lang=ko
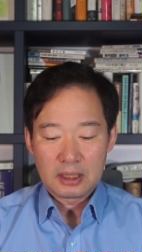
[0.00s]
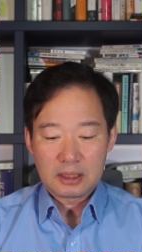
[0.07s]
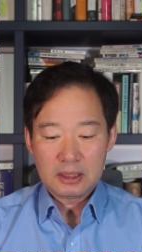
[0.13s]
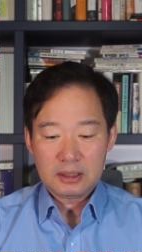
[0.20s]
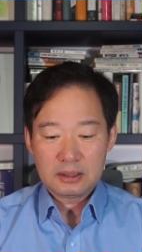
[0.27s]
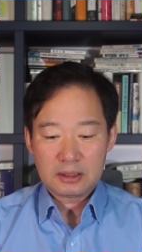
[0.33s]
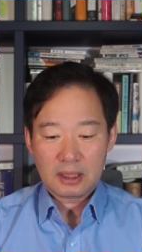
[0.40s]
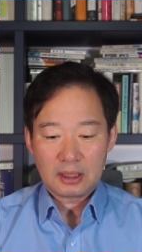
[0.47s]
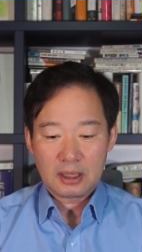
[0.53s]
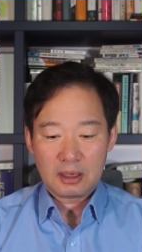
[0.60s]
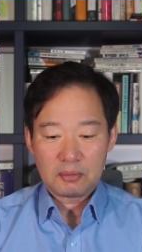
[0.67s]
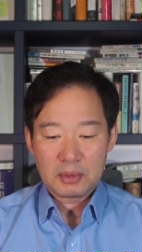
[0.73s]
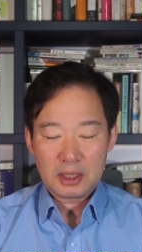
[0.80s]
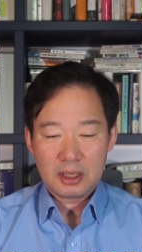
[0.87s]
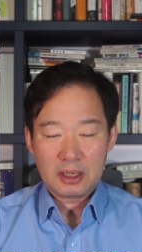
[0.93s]
이
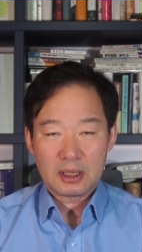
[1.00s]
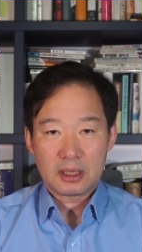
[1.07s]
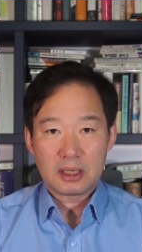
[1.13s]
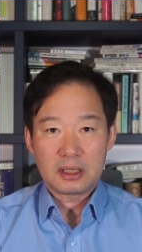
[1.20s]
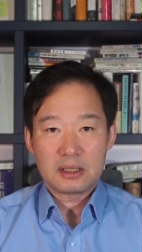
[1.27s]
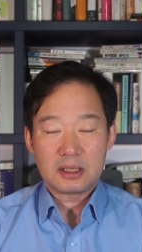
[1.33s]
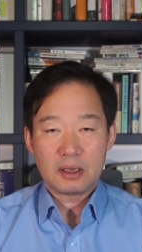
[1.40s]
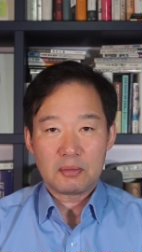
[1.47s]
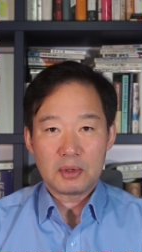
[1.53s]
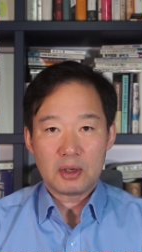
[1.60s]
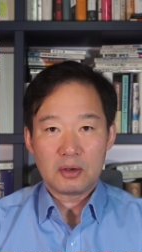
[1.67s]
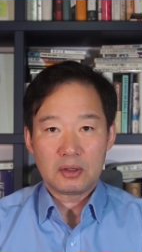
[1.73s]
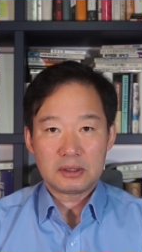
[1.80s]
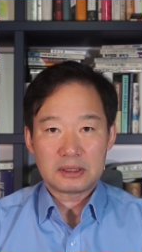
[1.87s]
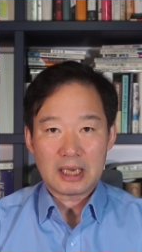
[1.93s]
사람이
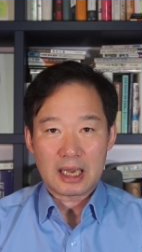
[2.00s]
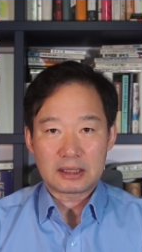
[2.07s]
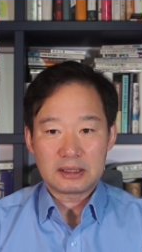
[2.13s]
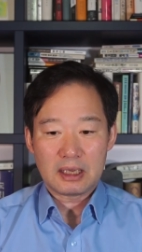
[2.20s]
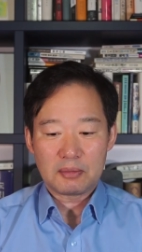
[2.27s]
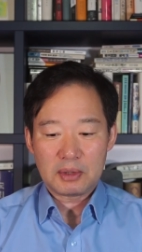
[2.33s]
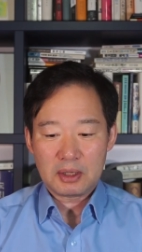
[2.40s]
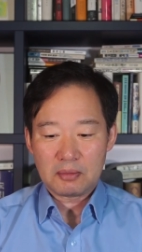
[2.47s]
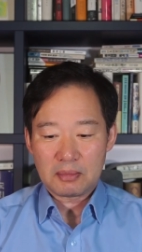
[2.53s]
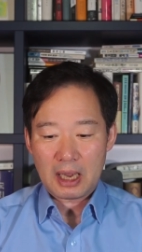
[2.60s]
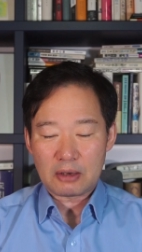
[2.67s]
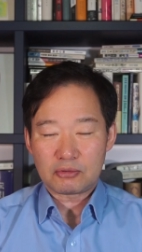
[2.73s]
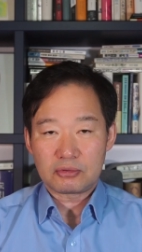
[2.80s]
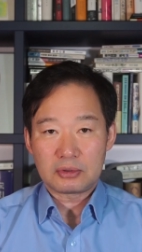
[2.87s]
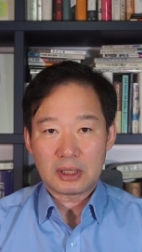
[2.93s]
이재명 장남이
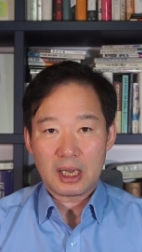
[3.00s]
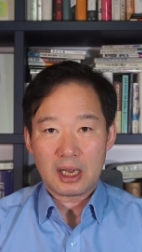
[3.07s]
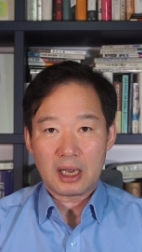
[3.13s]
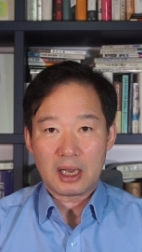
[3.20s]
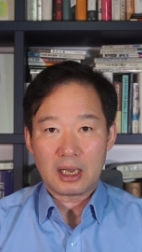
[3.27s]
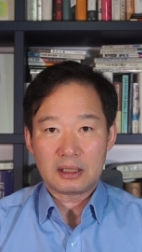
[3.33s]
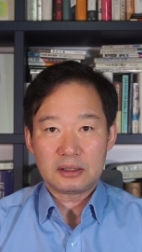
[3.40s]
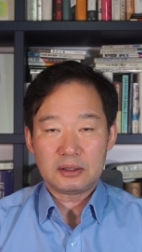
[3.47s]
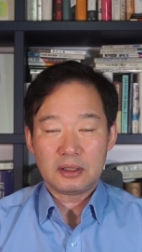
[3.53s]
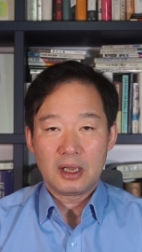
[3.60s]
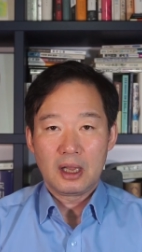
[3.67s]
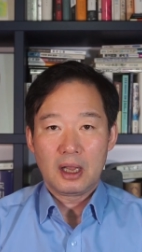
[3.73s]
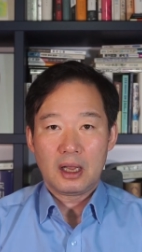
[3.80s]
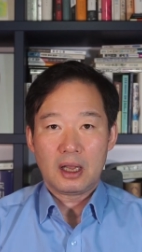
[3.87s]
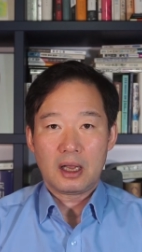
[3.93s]
맞구나 하는
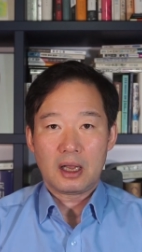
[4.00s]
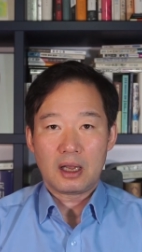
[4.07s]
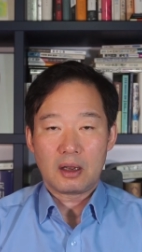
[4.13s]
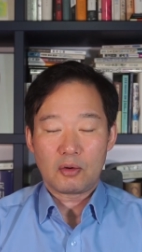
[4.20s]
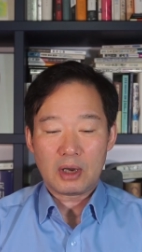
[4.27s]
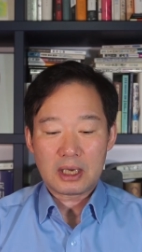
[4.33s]
아,